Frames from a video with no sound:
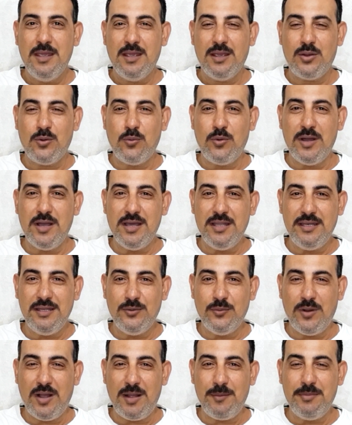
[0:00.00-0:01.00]
إخواني
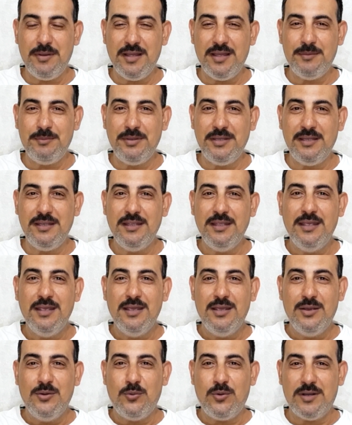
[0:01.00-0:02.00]
وأحبابي
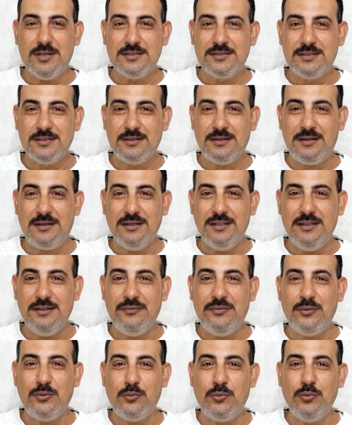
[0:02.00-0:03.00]
وأصدقائي
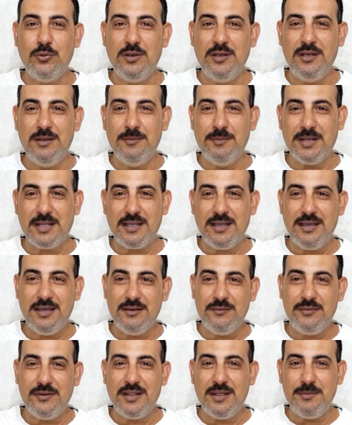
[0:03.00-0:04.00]
في كل
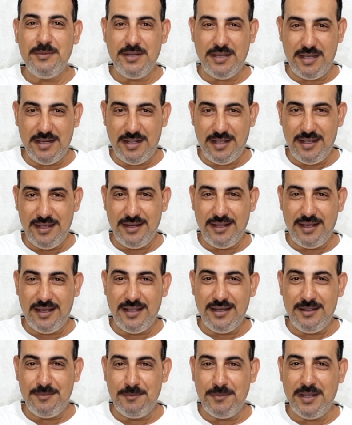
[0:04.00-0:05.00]
مكان في جميع أنحاء
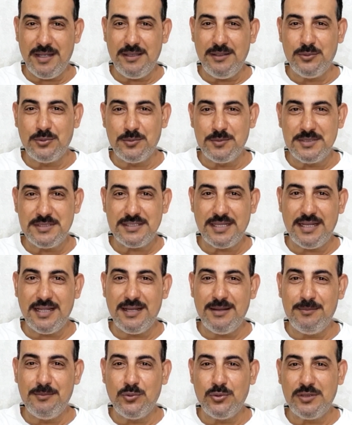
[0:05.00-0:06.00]
العالم أهديكم
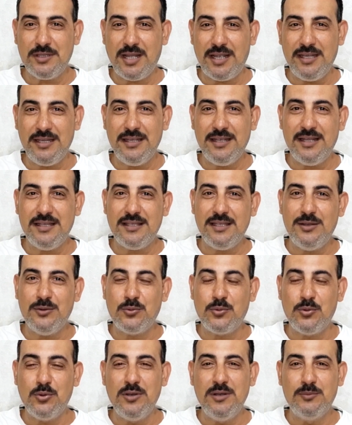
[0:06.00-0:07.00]
السلام وتحياتي
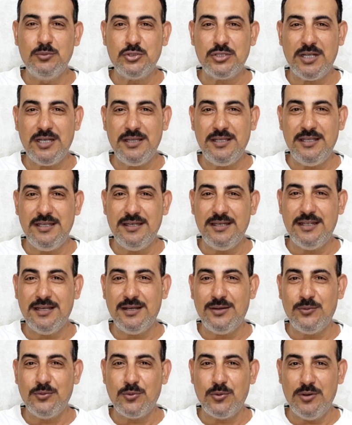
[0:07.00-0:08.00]
لكل
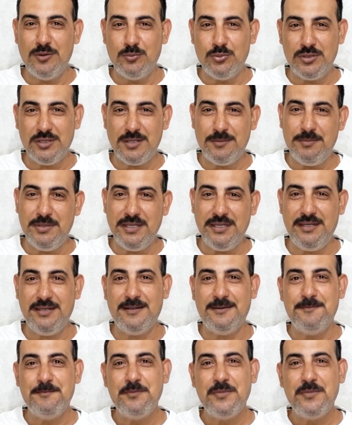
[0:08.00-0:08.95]
مشاهدينا وكل متابعينا